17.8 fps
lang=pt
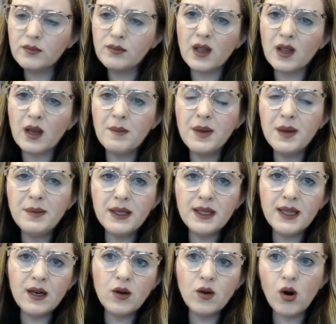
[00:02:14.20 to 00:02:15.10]

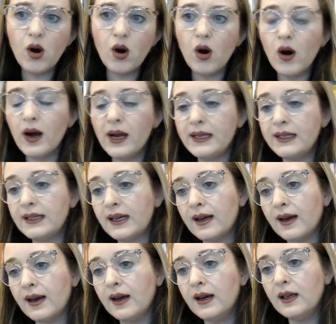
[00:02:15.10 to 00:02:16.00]
bebida
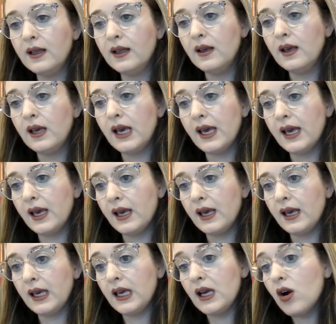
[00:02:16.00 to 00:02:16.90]
alcoólica
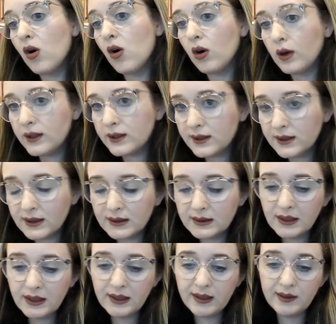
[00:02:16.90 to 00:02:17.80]
é, engorda,
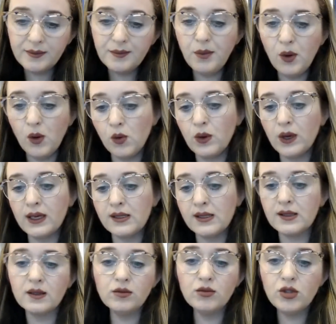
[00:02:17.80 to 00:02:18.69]
né? Bom, a
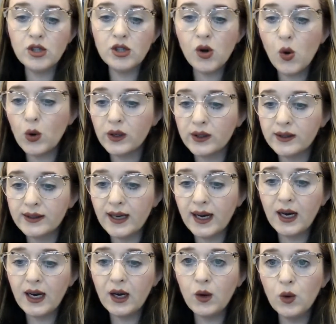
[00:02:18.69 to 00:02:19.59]
questão de
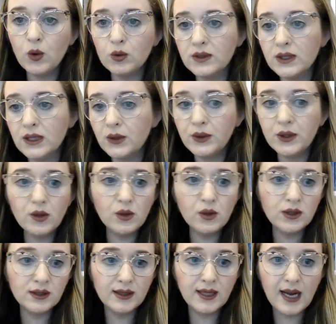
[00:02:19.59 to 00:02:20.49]
engordar ou não
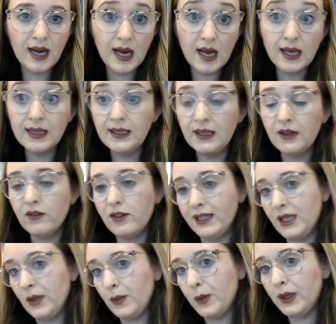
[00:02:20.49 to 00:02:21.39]
engordar
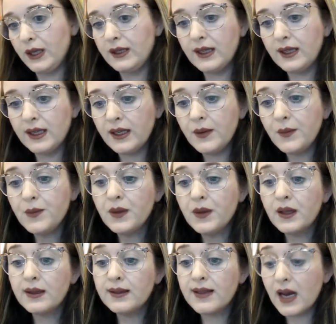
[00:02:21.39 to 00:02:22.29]
vai depender
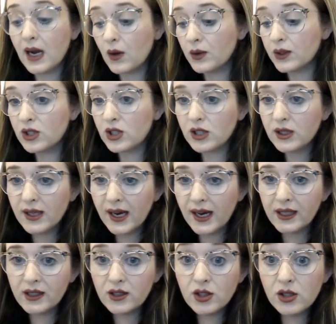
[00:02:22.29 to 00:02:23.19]
da
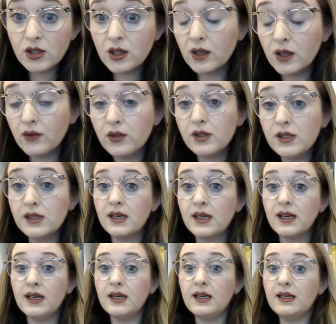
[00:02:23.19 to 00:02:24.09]
quantidade que
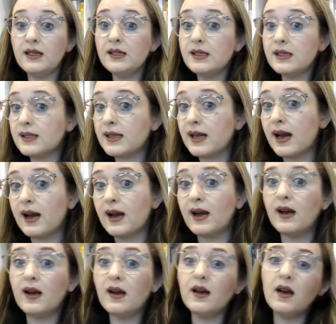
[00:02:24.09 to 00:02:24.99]
você
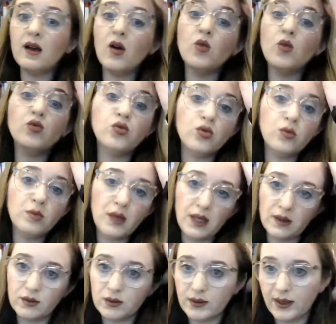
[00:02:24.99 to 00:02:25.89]
está
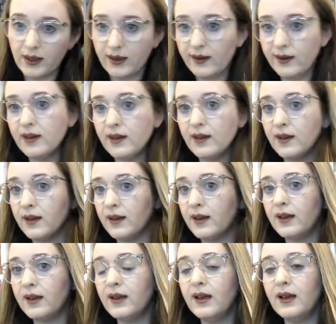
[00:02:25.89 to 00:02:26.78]
consumindo, né?
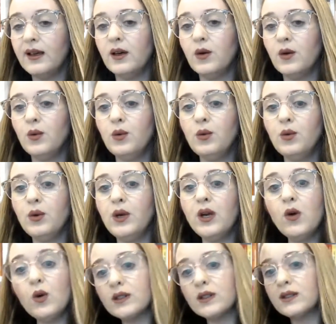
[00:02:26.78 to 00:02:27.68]
É, o
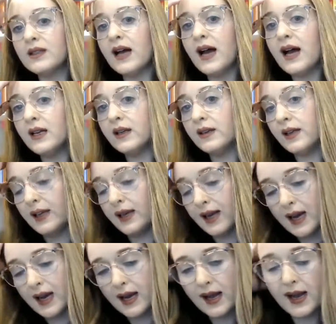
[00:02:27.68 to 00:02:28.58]
engordar é,
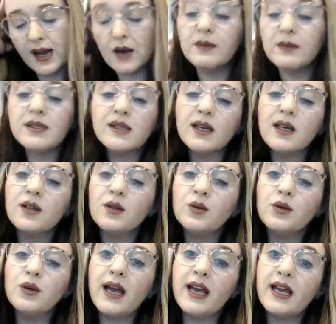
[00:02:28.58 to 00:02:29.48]
acaba
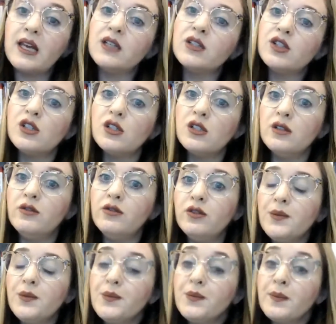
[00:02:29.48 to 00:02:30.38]
sendo
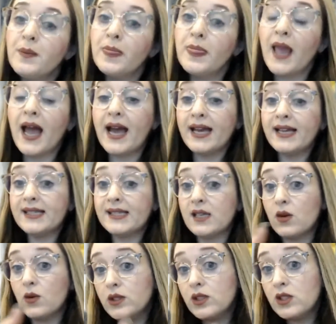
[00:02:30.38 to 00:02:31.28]
relativo a
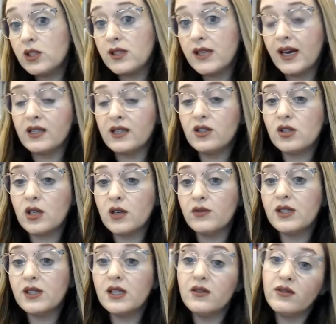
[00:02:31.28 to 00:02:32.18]
essa quantidade que
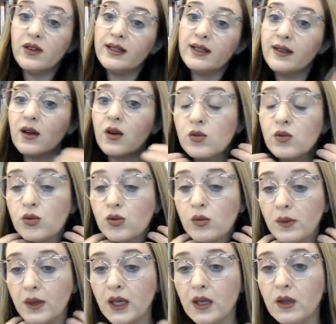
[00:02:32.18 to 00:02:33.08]
você vai estar tá
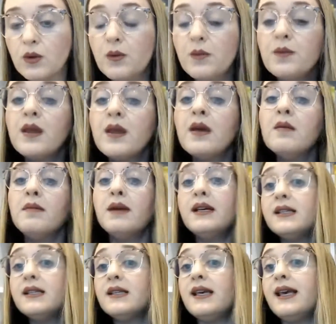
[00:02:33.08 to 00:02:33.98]
consumindo,
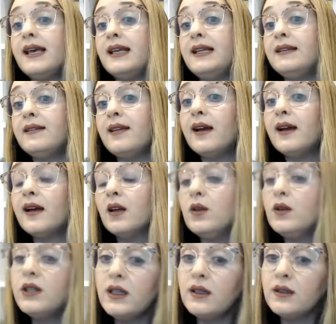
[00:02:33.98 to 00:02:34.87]
mas ele tem
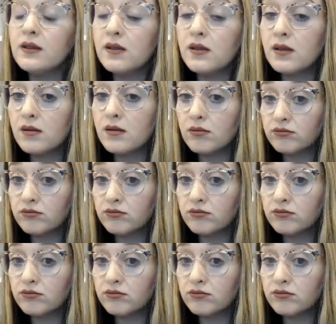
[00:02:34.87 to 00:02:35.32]
calorias,